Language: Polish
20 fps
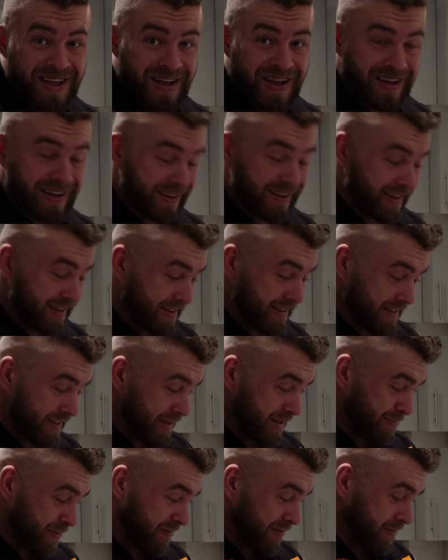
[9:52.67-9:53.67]
E,
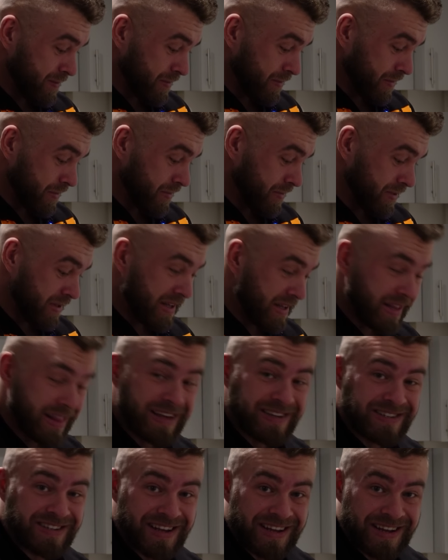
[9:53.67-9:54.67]
na pewno nie
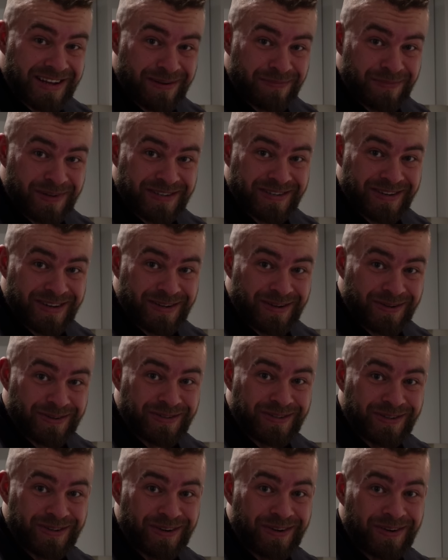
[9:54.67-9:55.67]
narzekam, jeżeli
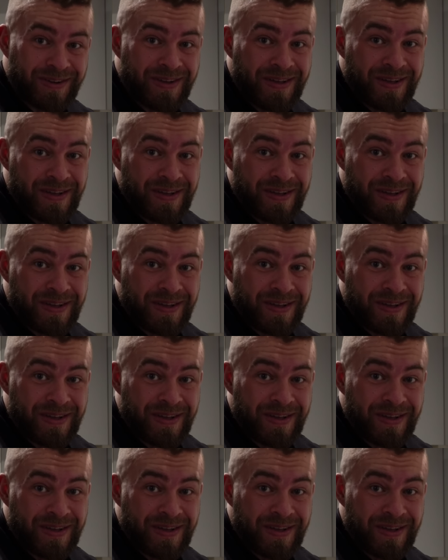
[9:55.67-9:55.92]
chodzi o